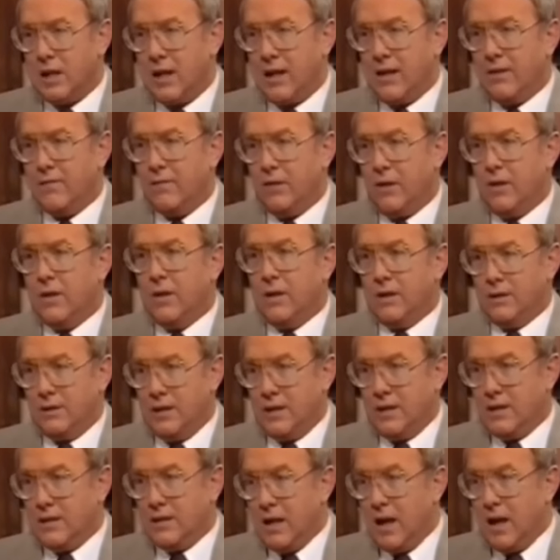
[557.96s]
nie będzie
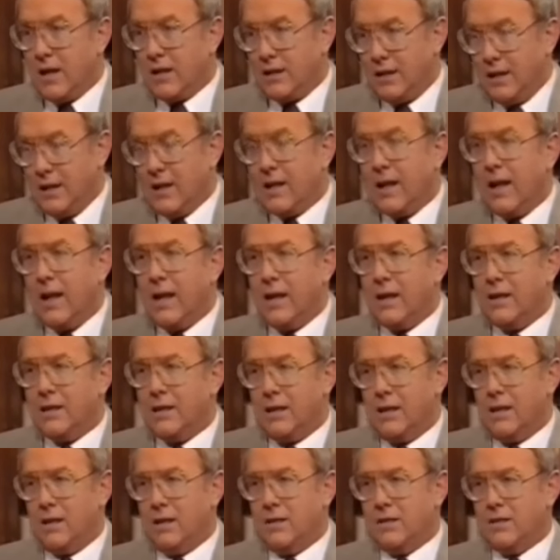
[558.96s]
poddany żadnej
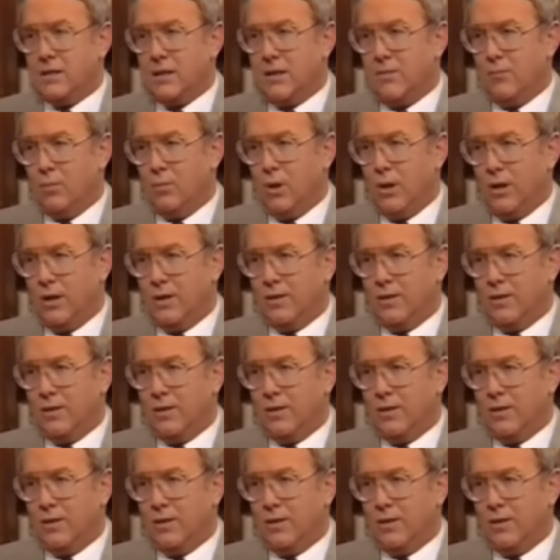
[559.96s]
korekcie.